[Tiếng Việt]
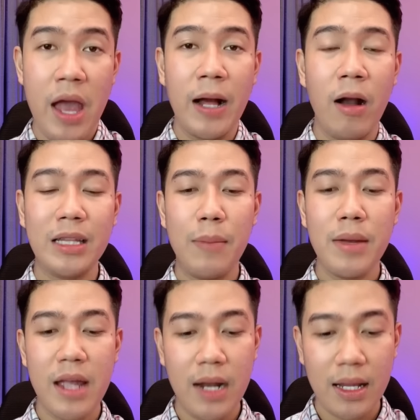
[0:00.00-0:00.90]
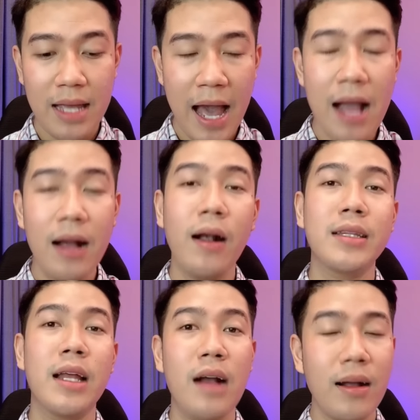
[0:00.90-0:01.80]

người ta mới về rạch giá người ta cất